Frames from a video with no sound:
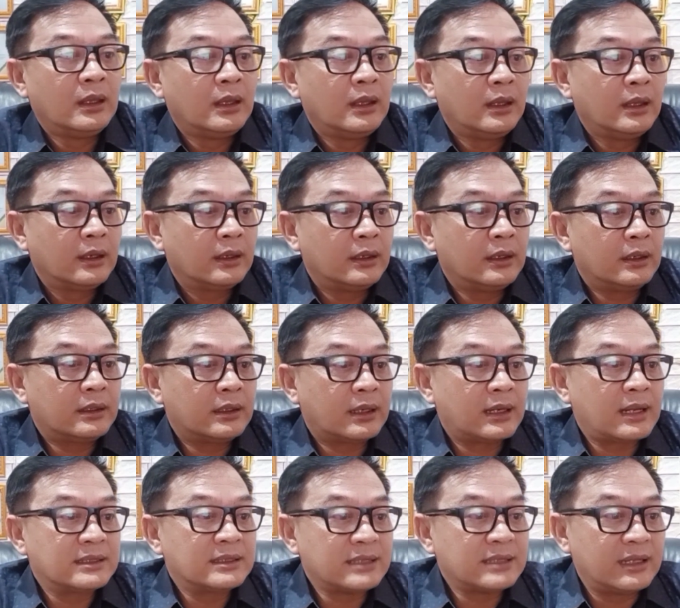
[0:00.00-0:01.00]

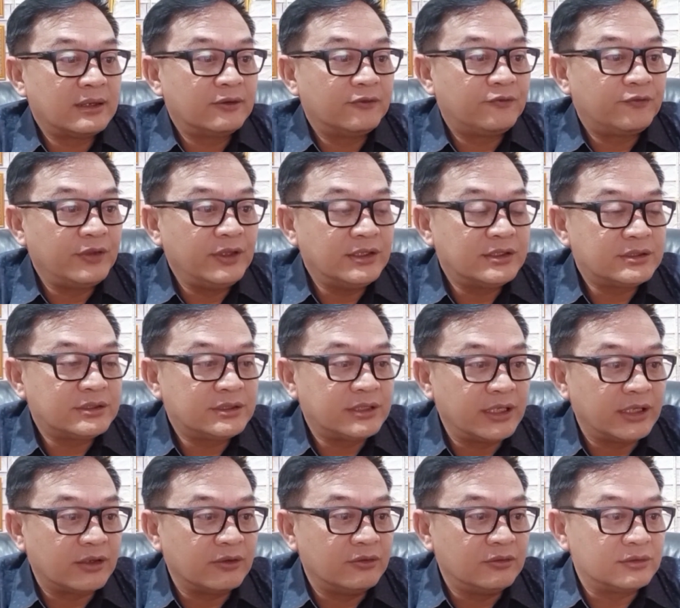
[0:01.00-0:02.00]
Kekerasan
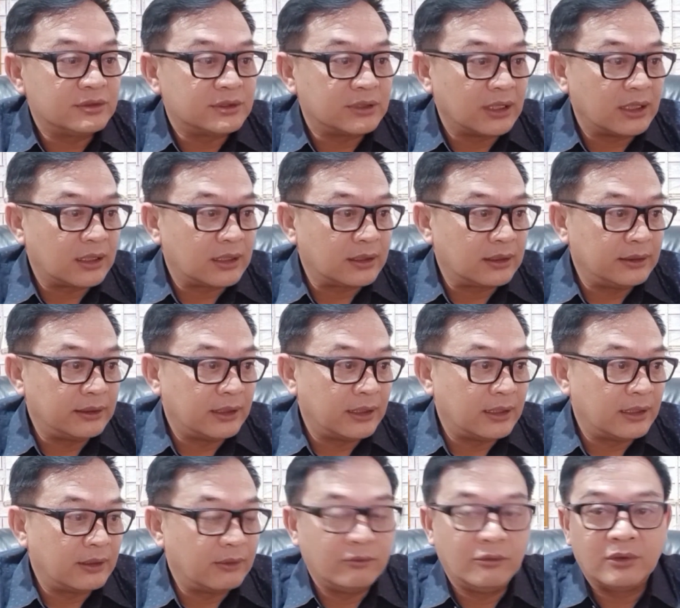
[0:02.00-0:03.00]
fisik
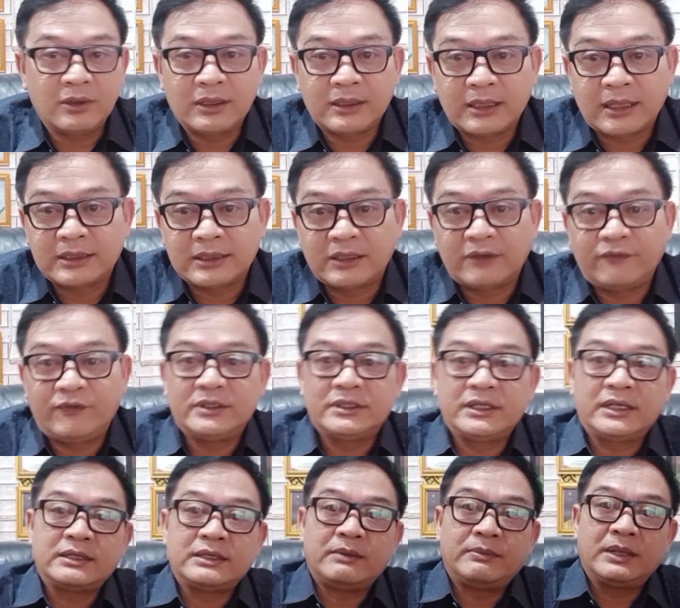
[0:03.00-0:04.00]
ujarnya, oh, kekerasan fisik
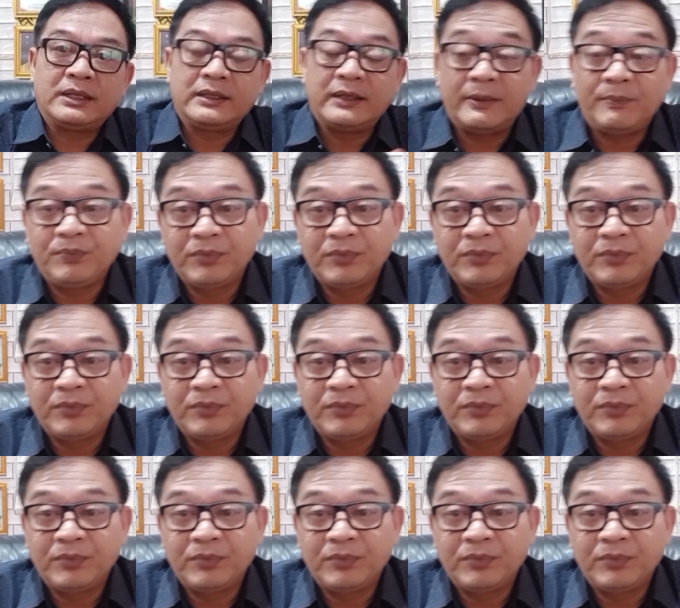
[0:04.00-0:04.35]
sahabatnya.